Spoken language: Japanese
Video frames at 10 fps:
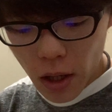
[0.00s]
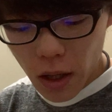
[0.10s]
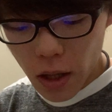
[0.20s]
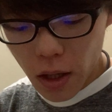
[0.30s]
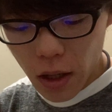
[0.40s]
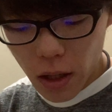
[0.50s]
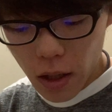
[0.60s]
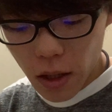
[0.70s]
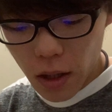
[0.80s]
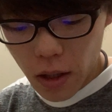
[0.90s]

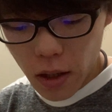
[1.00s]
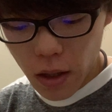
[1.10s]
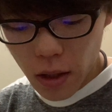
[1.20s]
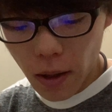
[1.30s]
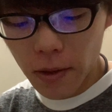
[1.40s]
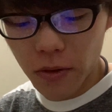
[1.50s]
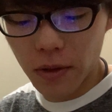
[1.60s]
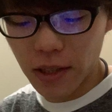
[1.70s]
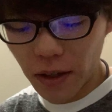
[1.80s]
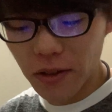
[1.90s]
えー、あ、あと
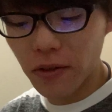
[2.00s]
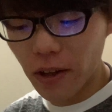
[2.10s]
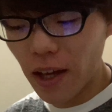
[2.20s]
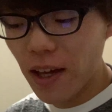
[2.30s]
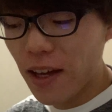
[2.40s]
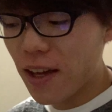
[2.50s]
はサウナをね、